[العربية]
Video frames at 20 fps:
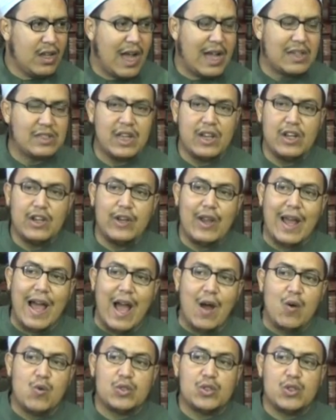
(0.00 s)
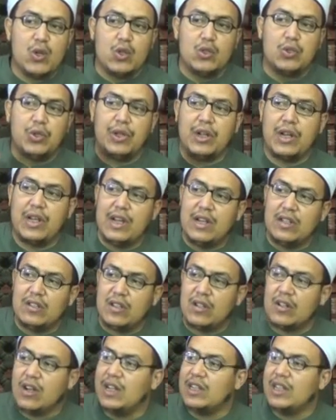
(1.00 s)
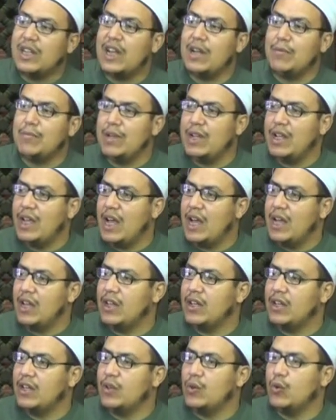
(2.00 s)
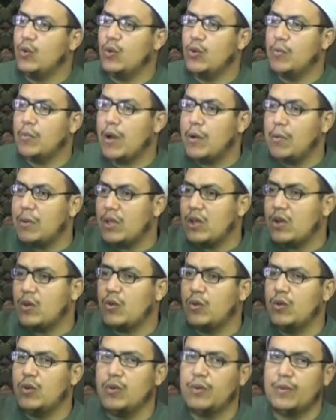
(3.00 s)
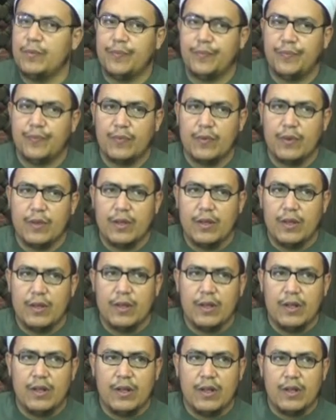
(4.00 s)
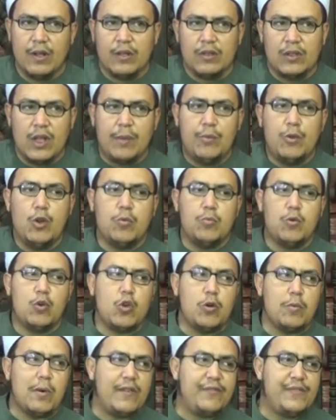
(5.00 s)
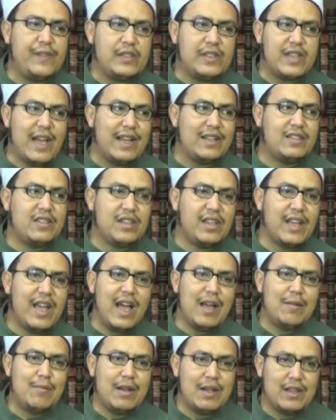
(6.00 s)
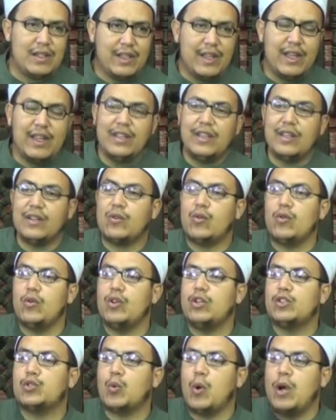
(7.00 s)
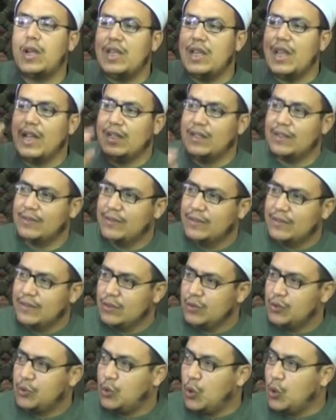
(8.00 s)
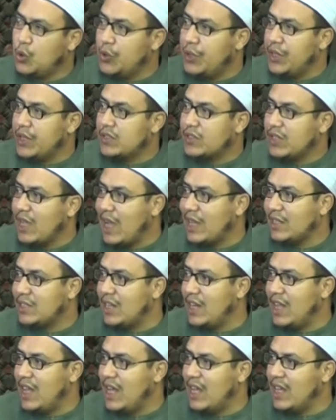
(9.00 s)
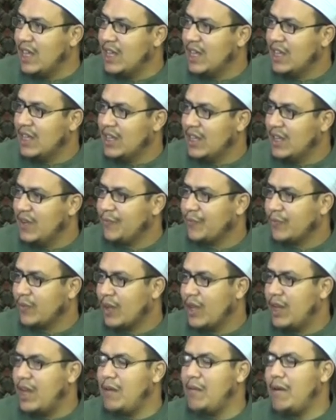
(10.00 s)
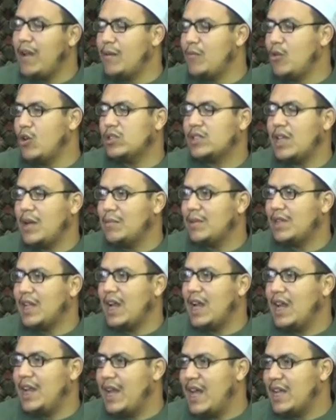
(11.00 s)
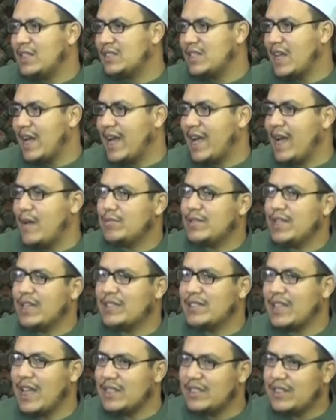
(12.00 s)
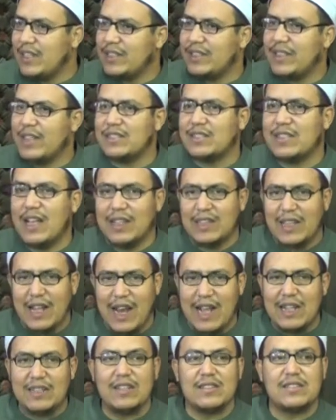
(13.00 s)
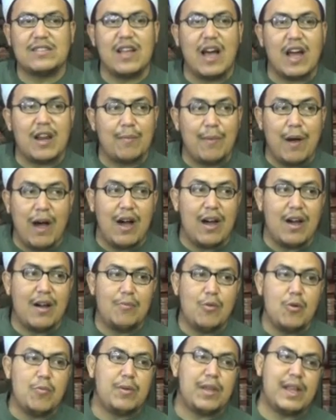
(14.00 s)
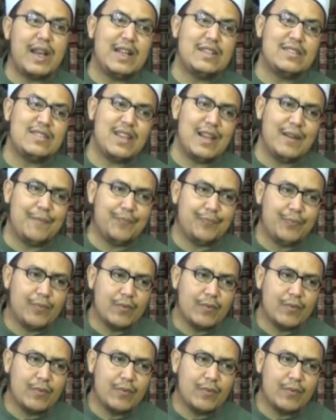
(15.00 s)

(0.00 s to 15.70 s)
عشان اللي عاوز يدرك ليلة القدر يعمل إيه يقوم رمضان كله طب يوم الجمعة في ساعة إجابة ادعي كل شوية تدرك ساعة ليها إنما أنا معتمد على إنها الساعة خمسة الساعة ستة الساعة ثلاثة الساعة أربعة ممكن أنسى